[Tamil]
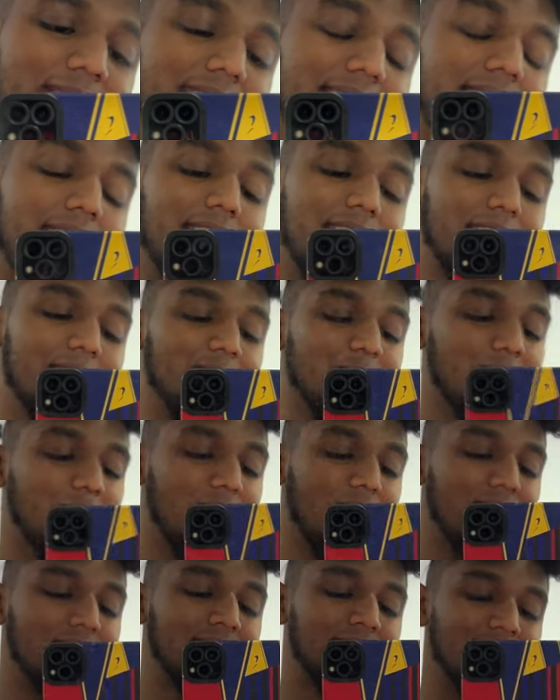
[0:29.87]
வந்து இன்னும்
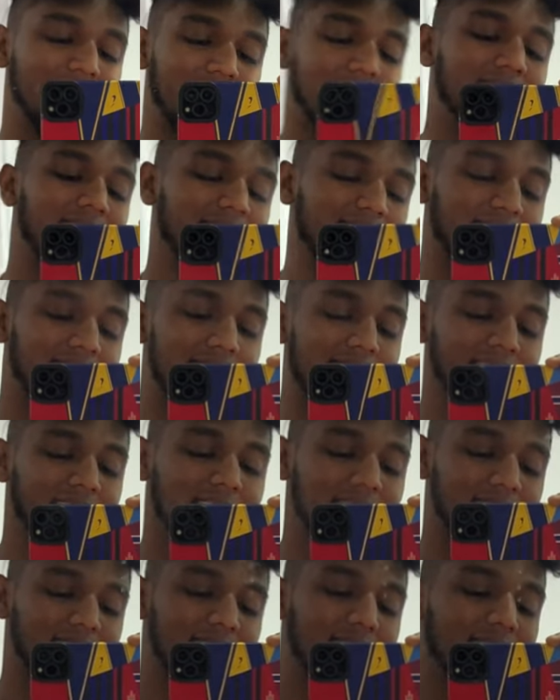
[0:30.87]
சிக்ஸ்டி சிக்ஸ் டேஸ்
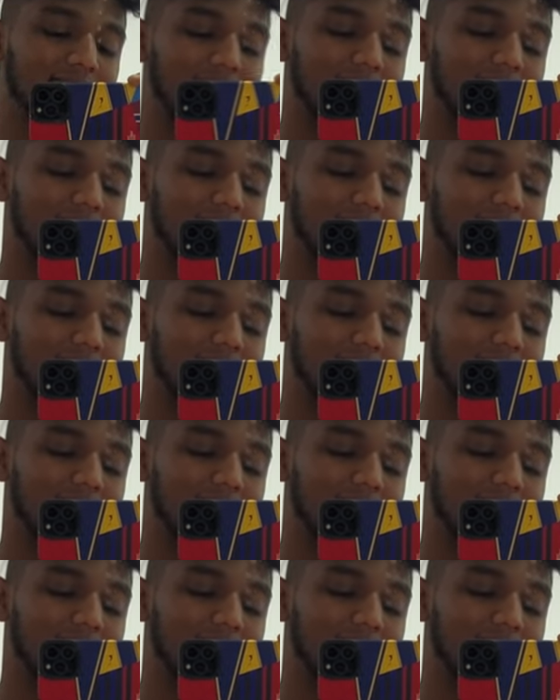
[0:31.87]
தான் இருந்துச்சு